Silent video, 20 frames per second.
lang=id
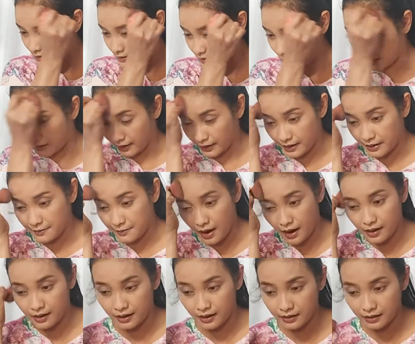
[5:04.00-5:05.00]
sering
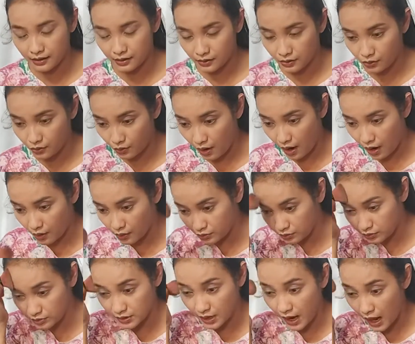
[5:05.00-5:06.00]
banget itu aku
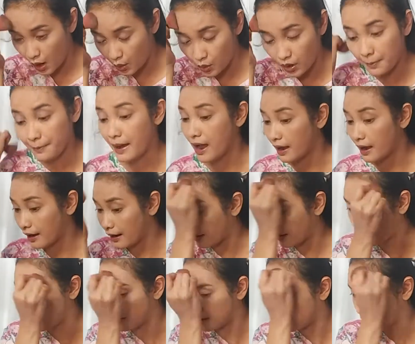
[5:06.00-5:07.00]
selalu
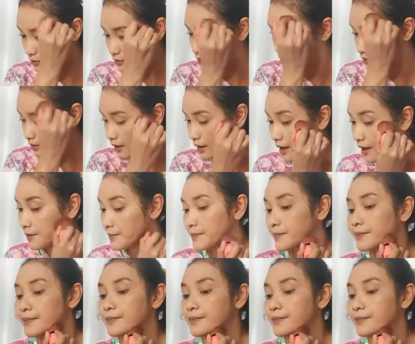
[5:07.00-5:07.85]
kepake gitu ya